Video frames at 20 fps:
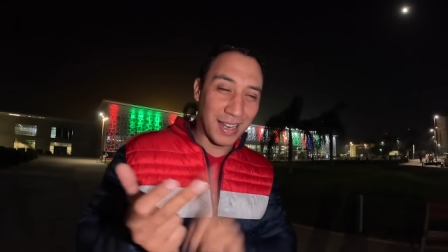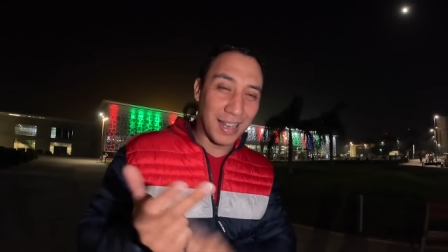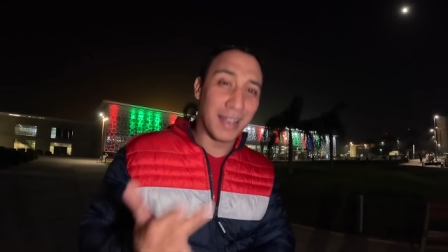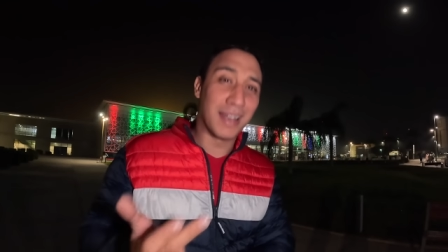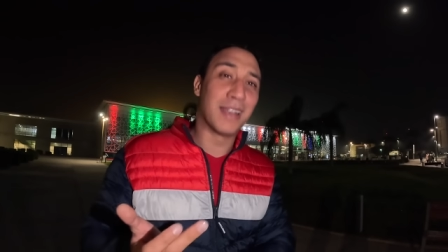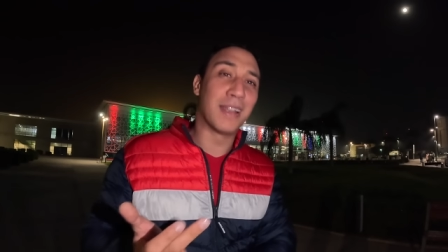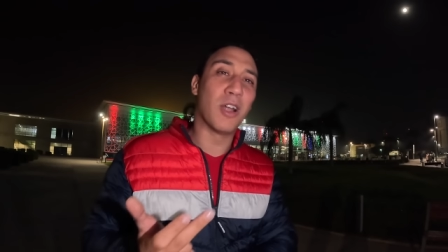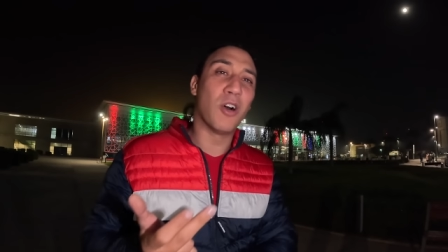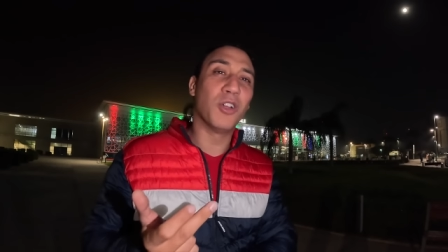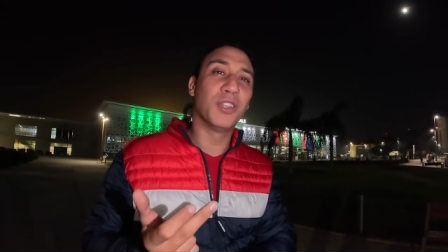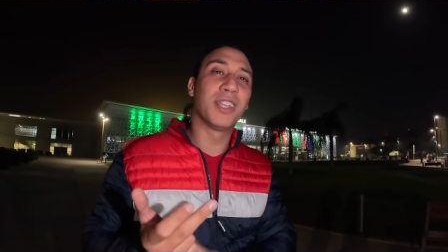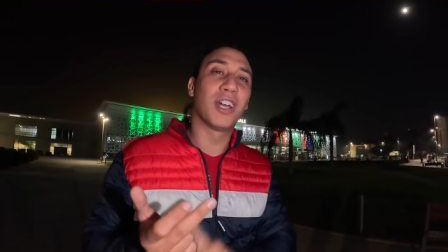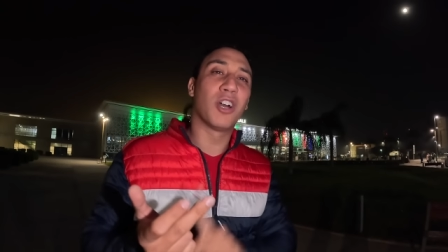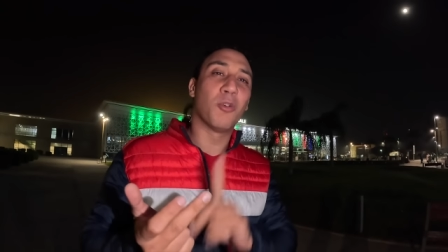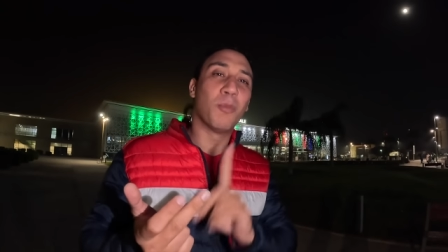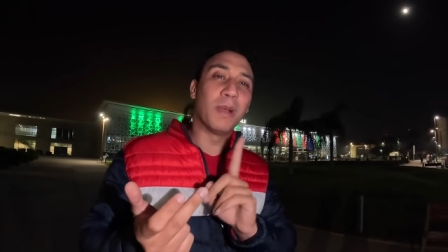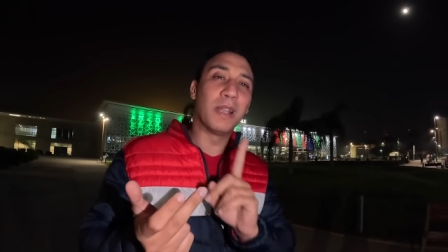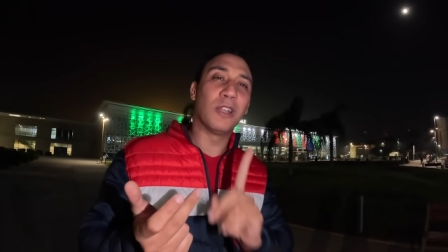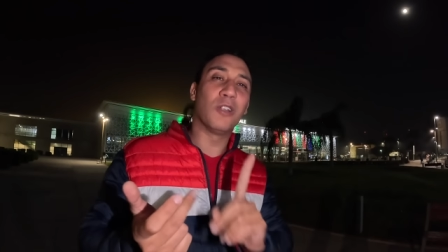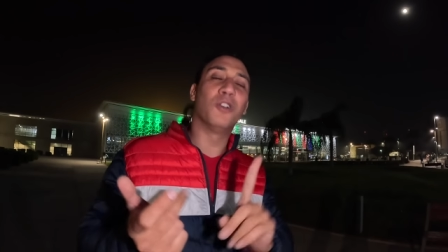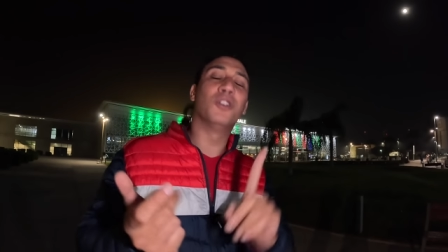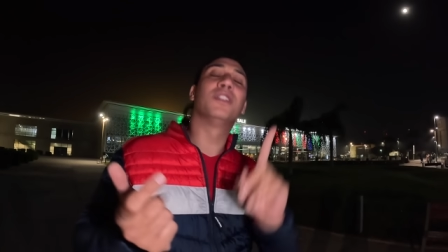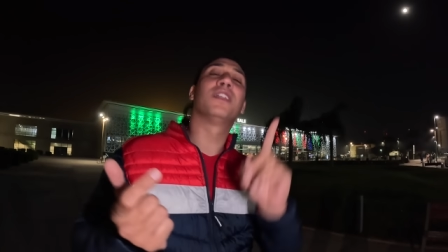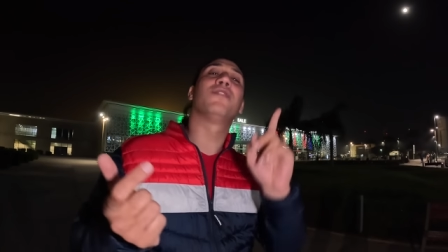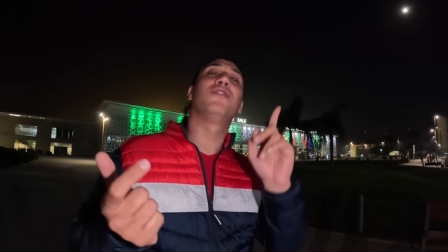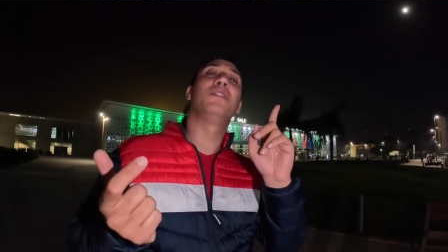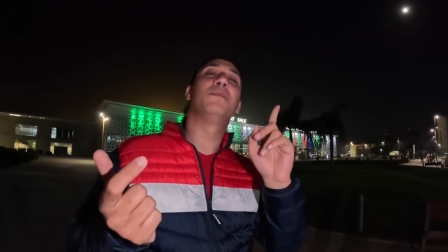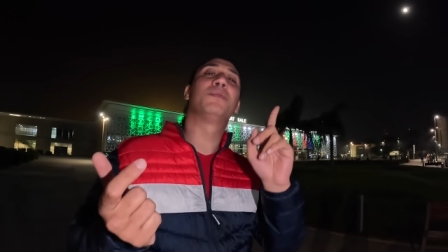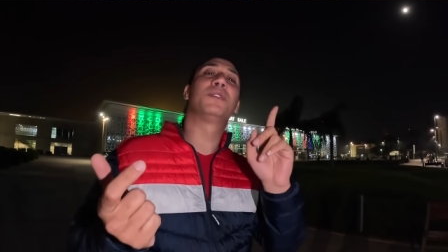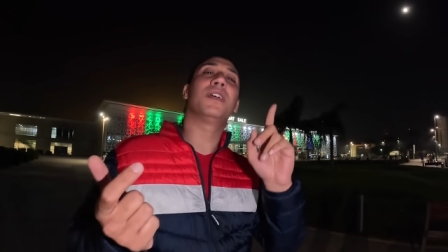لوندغ ومن لوندغ
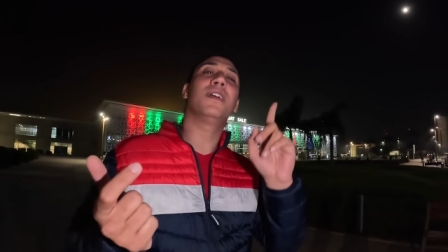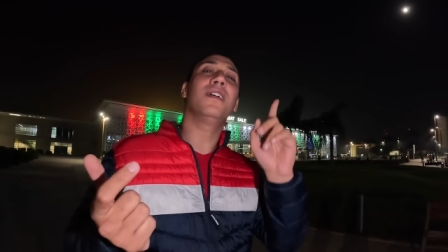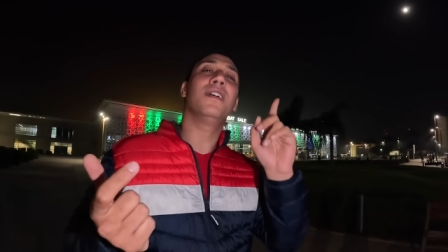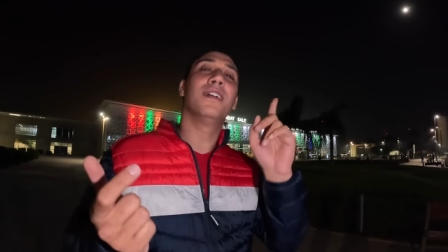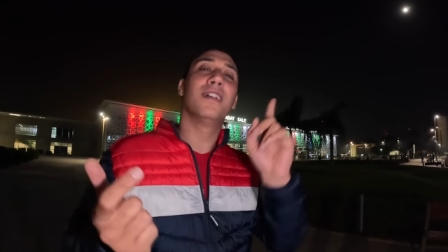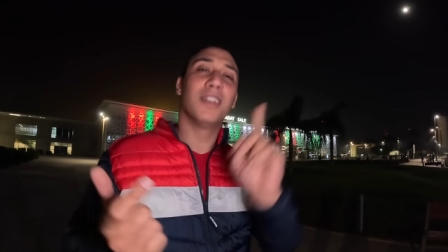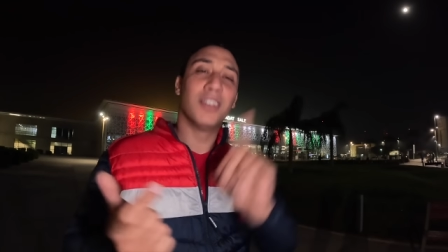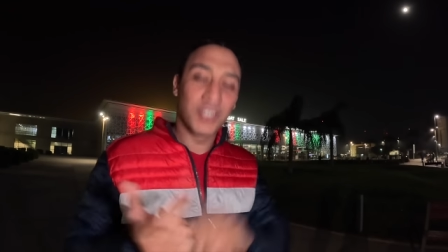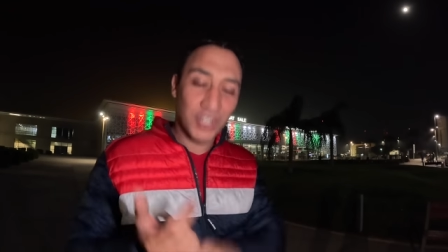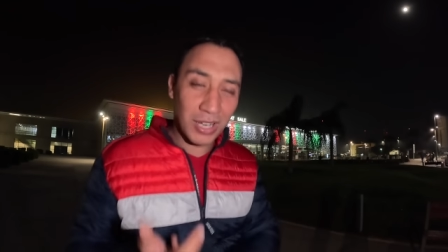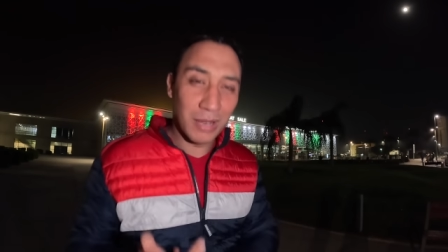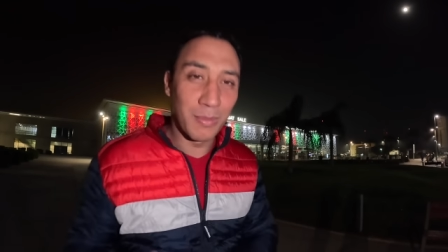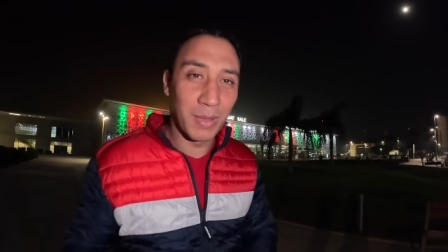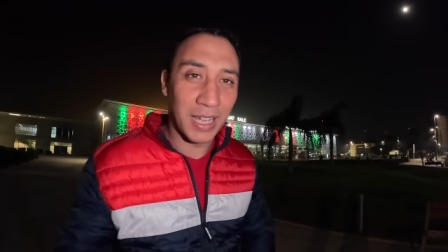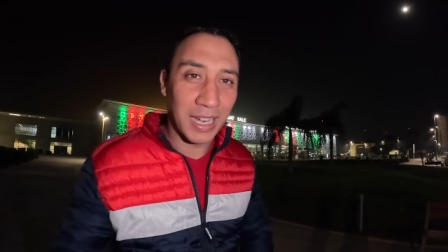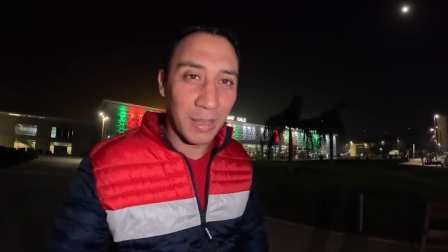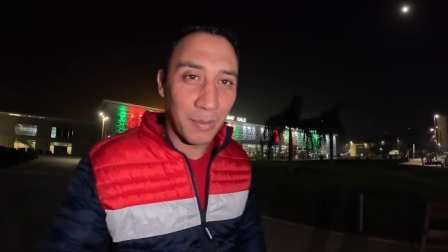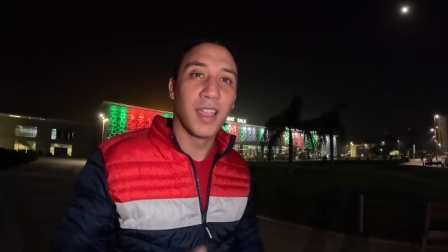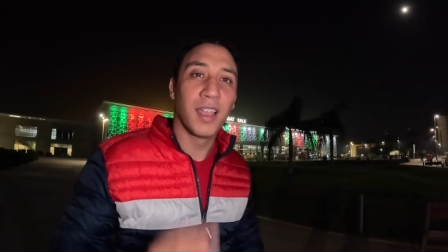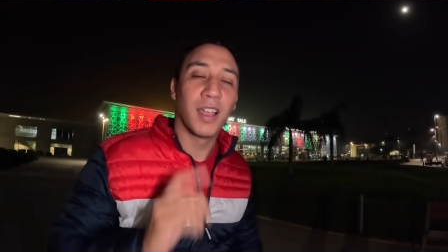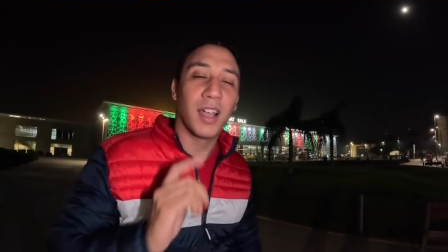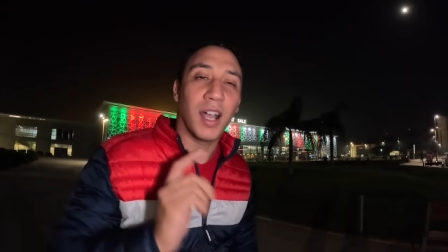فين مشى جا للمغرب